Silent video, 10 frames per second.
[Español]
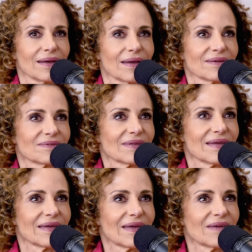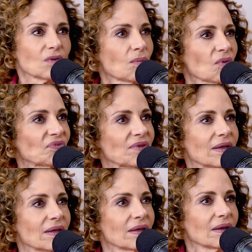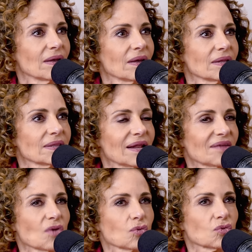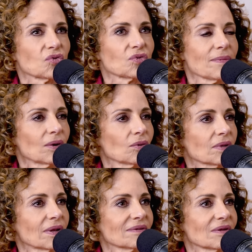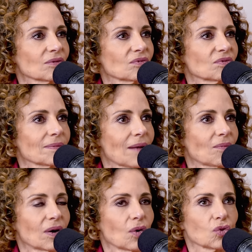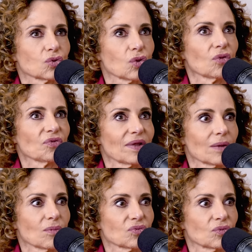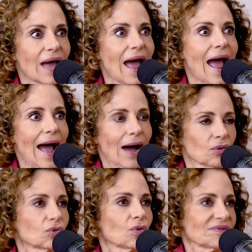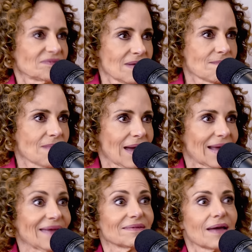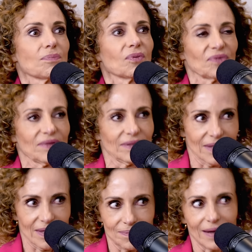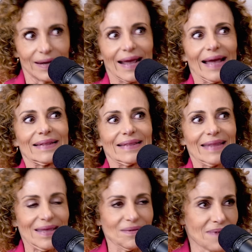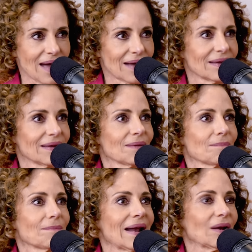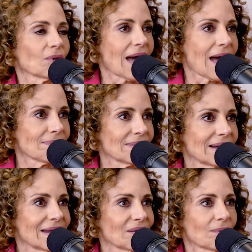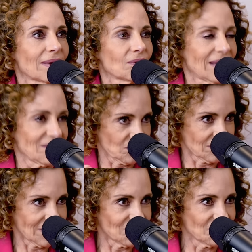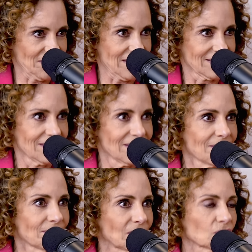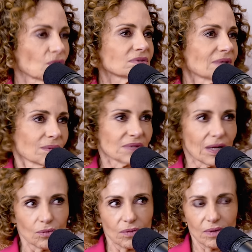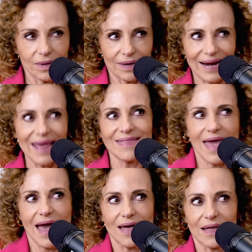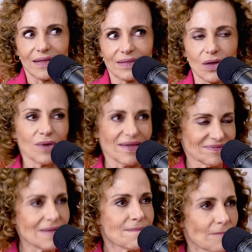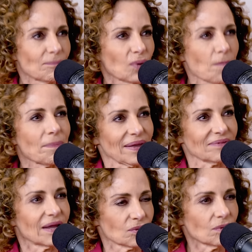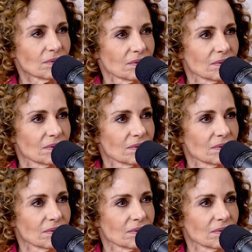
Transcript: este, es como si tienes autoestima o no tienes autoestima. Bueno, todos tenemos una autoestima, que sea positiva, negativa, valorable, no valo, es otra cosa. Sí. Pero todos tenemos alguna idea de una estima propia, ¿cierto?